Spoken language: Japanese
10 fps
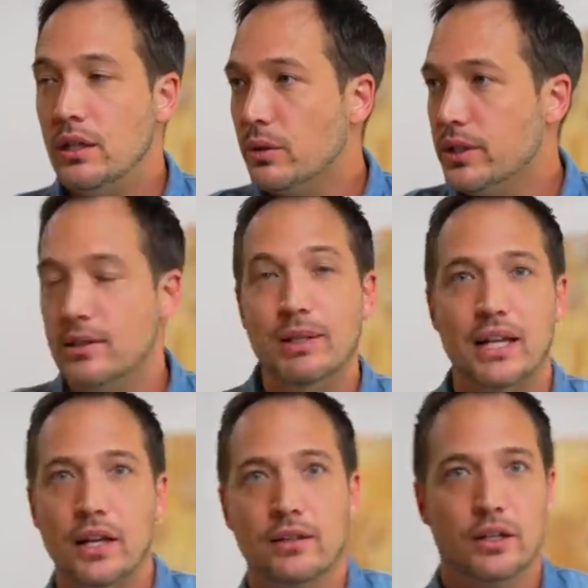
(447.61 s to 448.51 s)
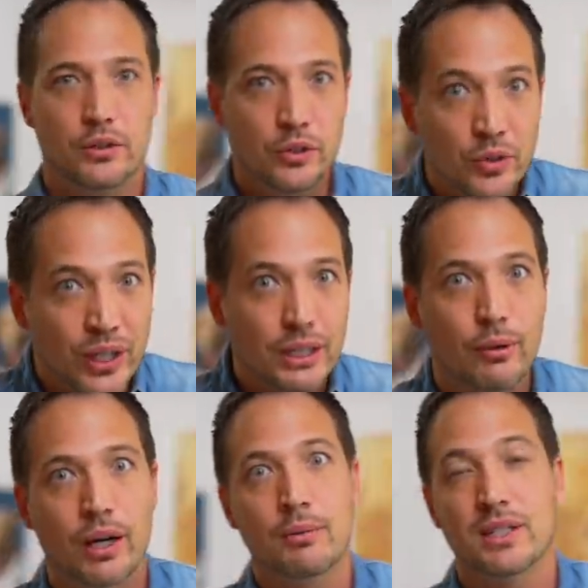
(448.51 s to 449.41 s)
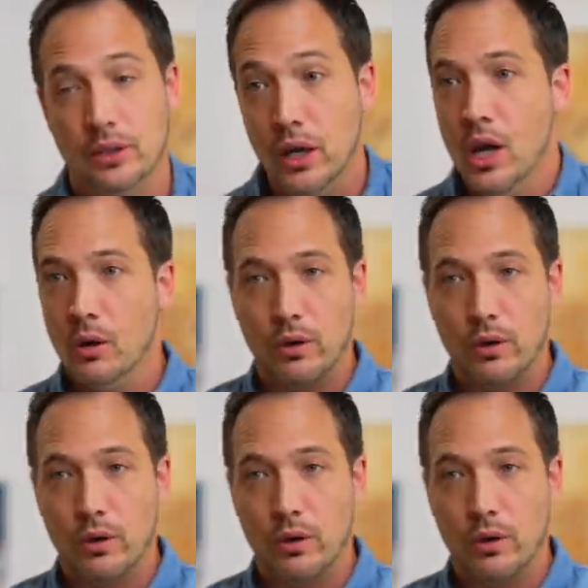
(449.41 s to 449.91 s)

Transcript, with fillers: てんのこいつみたいになるんだけど日本の方は分かりますよね